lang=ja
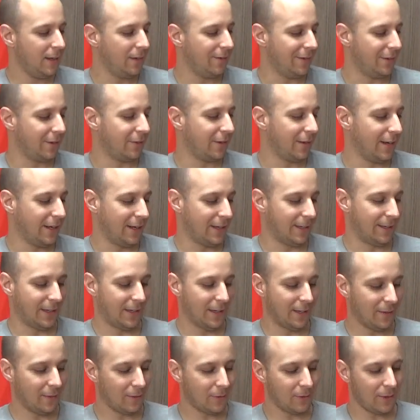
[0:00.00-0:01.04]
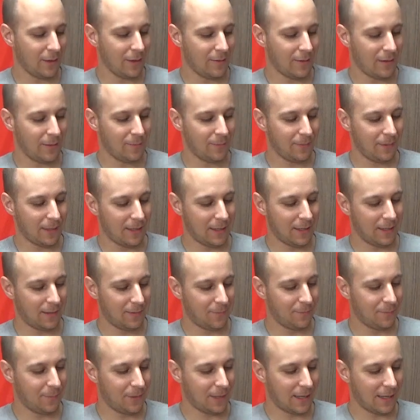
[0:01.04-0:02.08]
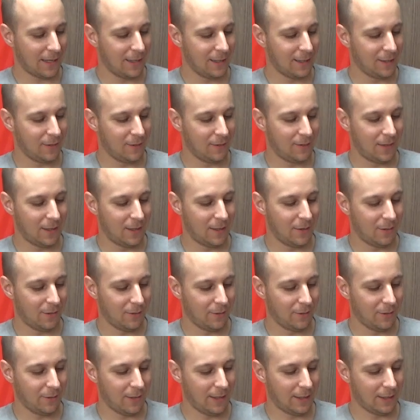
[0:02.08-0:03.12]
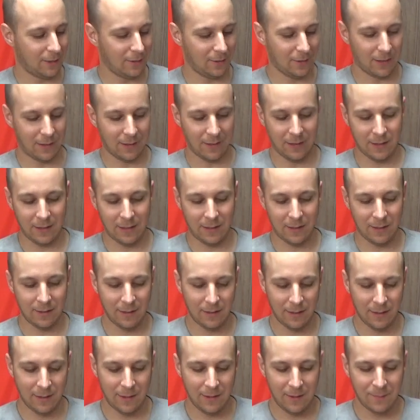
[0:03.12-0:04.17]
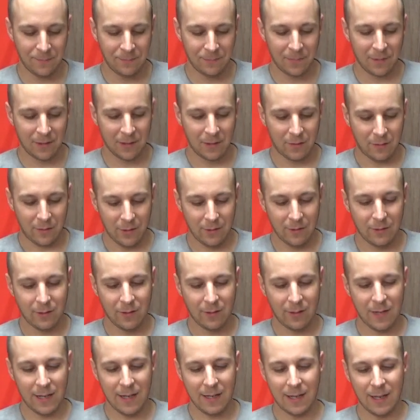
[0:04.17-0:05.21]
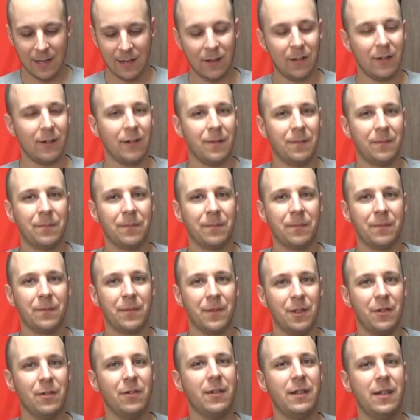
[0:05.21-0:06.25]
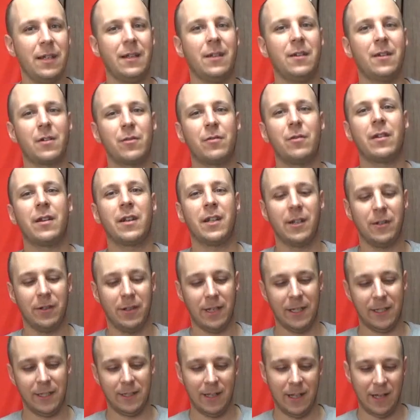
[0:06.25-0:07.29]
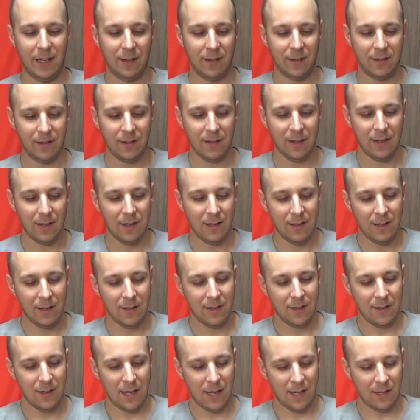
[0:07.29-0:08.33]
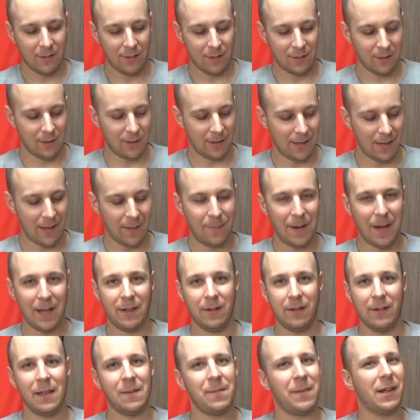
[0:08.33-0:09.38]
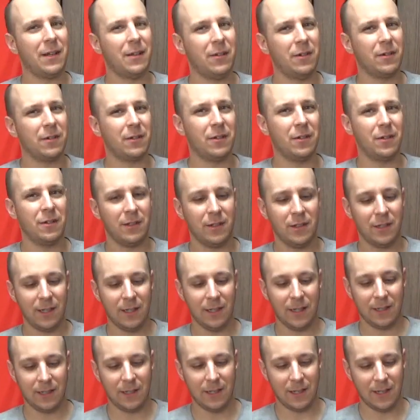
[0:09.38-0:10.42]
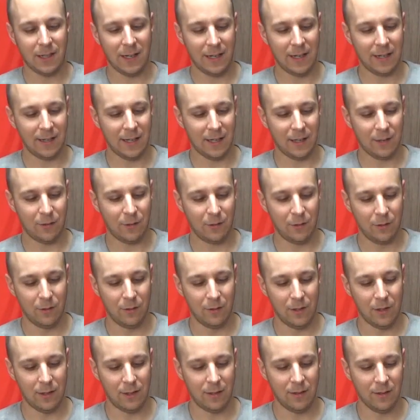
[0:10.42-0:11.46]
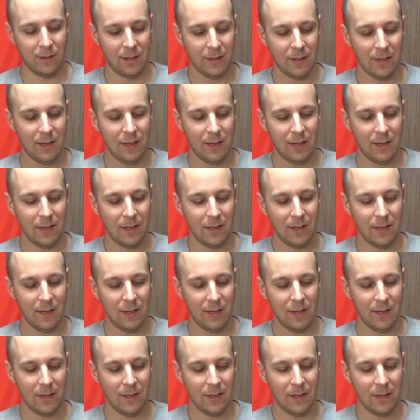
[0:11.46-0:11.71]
悪くないですねでもこれはただメカニクスに用のやつから悪くないけどすぐに壊れるですねえーと、とそれでパイの今の軍人たち海兵隊の方は